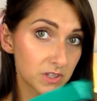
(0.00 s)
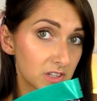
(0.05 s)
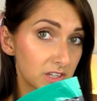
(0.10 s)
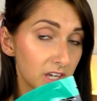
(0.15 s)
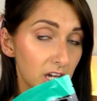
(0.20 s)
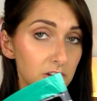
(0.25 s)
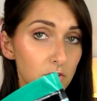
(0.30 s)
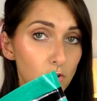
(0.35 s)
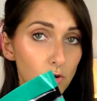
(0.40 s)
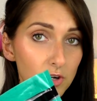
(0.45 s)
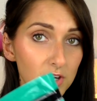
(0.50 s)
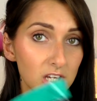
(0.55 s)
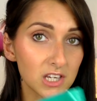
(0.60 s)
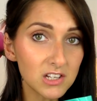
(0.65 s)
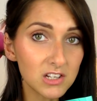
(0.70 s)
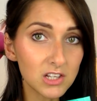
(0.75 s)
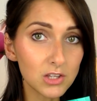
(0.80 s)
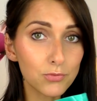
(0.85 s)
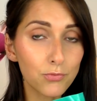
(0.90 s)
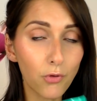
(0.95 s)
Die hat auch
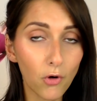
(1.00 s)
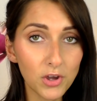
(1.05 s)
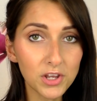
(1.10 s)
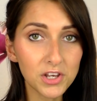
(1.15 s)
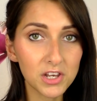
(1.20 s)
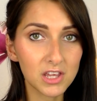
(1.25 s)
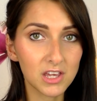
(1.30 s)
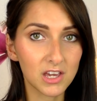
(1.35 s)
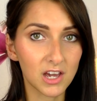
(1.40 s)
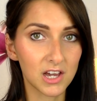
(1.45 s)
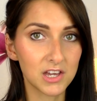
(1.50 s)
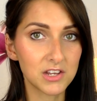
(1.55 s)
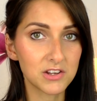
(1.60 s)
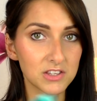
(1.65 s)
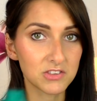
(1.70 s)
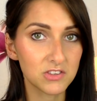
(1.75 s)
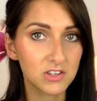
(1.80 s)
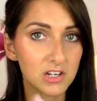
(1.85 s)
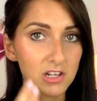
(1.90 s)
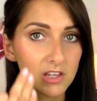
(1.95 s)
richtig Feuchtigkeit
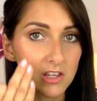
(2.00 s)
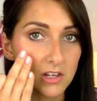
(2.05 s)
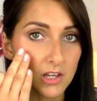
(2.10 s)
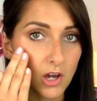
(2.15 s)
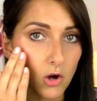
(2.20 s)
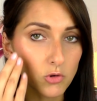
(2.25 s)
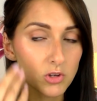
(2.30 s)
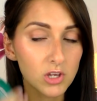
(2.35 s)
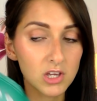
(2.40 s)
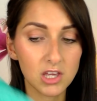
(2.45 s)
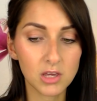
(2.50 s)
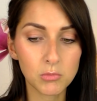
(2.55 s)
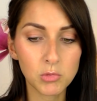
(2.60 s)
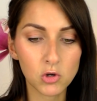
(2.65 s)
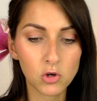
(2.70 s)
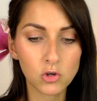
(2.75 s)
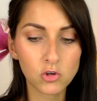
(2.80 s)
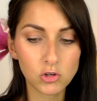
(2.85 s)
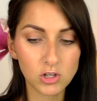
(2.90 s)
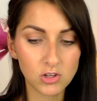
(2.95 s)
tatsächlich in die Haut gegeben. Ihr
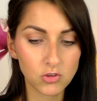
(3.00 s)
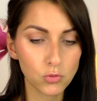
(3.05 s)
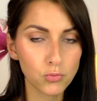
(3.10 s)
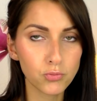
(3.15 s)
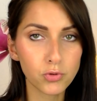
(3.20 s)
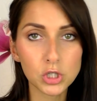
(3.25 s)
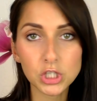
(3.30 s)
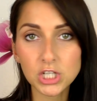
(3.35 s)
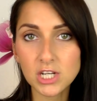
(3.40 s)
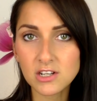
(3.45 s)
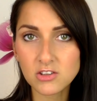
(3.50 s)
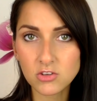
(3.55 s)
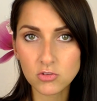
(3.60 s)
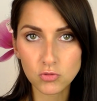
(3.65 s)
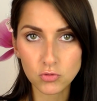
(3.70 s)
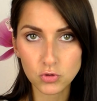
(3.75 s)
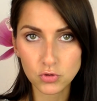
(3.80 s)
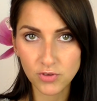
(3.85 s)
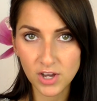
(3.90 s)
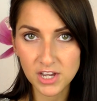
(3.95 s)
könnt euch das so vorstellen, das ist
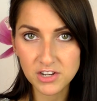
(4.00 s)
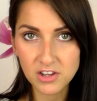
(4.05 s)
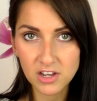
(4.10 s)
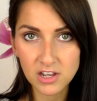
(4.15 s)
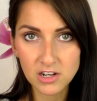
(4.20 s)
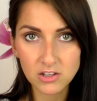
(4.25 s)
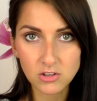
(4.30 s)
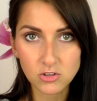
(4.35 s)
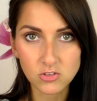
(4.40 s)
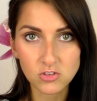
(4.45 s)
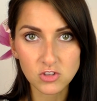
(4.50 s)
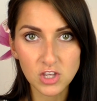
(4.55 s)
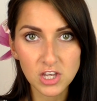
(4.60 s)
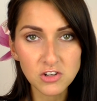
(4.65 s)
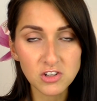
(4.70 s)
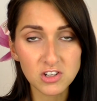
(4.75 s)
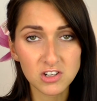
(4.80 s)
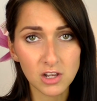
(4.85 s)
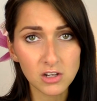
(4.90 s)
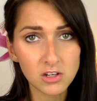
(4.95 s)
so ein zweiteiliges Set.
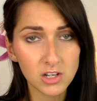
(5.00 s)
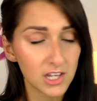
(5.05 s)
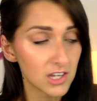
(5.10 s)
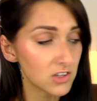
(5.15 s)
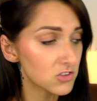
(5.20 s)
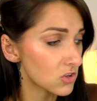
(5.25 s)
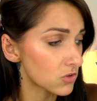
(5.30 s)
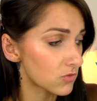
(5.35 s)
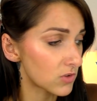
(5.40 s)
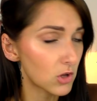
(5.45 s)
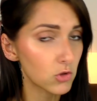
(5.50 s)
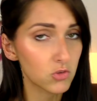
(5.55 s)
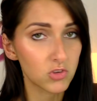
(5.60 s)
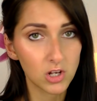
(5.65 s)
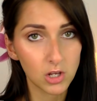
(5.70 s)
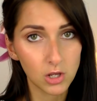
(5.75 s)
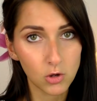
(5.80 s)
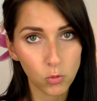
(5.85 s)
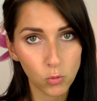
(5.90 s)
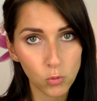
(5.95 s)
Ich dachte erst, das wäre aus
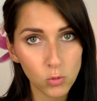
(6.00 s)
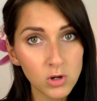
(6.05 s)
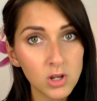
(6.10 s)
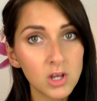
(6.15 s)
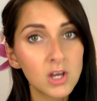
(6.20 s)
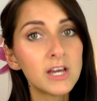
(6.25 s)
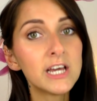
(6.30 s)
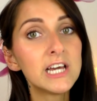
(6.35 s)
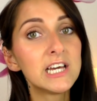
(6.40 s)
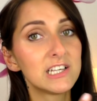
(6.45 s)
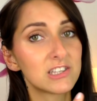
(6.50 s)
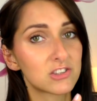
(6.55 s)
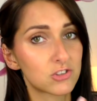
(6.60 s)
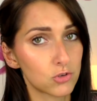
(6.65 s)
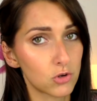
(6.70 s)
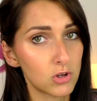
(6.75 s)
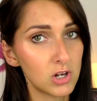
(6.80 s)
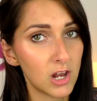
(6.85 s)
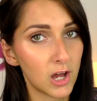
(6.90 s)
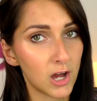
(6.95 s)
Silikon. Es
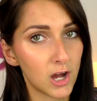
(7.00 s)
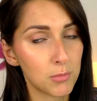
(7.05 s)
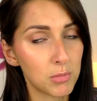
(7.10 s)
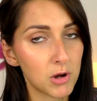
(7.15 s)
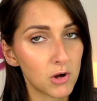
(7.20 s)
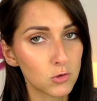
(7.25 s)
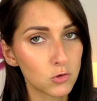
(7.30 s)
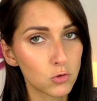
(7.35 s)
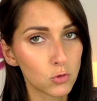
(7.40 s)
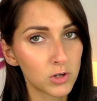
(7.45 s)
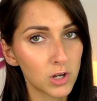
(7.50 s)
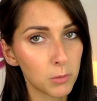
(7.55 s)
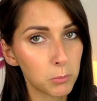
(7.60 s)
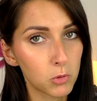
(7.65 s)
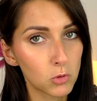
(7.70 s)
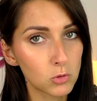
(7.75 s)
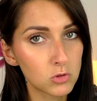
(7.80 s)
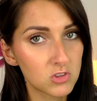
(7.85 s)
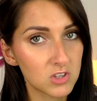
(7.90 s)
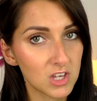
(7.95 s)
soll aber aus
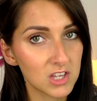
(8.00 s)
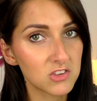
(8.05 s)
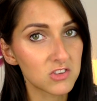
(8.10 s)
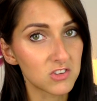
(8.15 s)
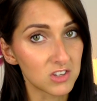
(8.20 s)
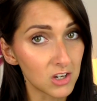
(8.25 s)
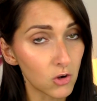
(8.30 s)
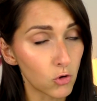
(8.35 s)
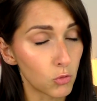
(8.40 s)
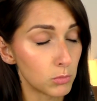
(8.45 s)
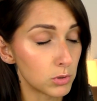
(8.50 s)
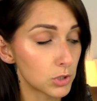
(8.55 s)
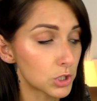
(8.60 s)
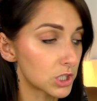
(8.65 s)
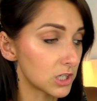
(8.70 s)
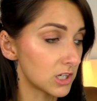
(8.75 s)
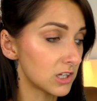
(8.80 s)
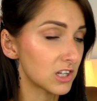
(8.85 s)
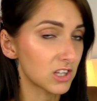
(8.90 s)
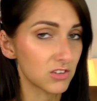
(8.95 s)
100% Serum
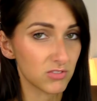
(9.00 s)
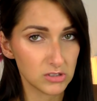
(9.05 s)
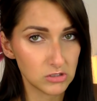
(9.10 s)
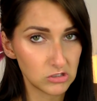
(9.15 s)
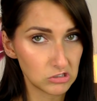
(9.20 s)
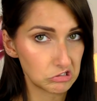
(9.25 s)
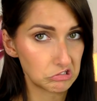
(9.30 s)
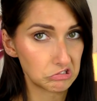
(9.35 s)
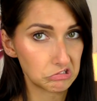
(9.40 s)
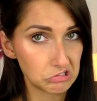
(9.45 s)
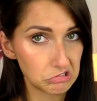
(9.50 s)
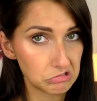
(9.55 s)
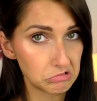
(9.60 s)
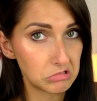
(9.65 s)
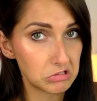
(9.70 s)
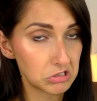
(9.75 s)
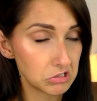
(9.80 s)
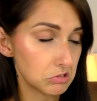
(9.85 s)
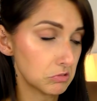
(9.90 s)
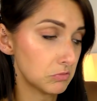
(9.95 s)
bestehen. Ich weiß jetzt nicht, wie
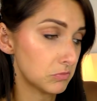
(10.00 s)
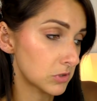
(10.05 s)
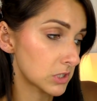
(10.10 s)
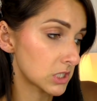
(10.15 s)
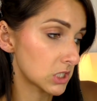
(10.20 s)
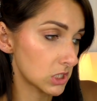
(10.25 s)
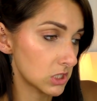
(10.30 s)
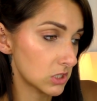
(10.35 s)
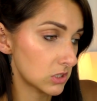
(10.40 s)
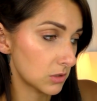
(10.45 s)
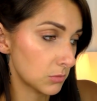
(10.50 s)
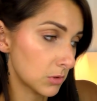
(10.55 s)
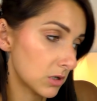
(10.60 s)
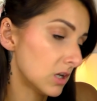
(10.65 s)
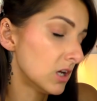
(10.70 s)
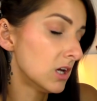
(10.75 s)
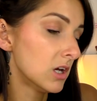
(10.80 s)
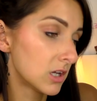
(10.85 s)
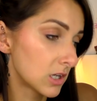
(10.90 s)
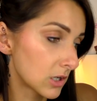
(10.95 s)
das so wirklich ist, aber
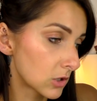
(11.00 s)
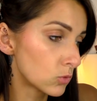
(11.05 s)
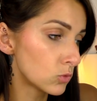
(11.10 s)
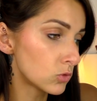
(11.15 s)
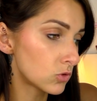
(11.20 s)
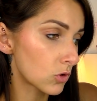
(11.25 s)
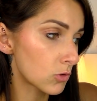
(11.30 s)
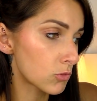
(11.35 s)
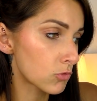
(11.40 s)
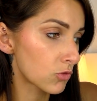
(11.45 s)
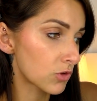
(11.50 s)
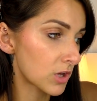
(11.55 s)
na gut, soll so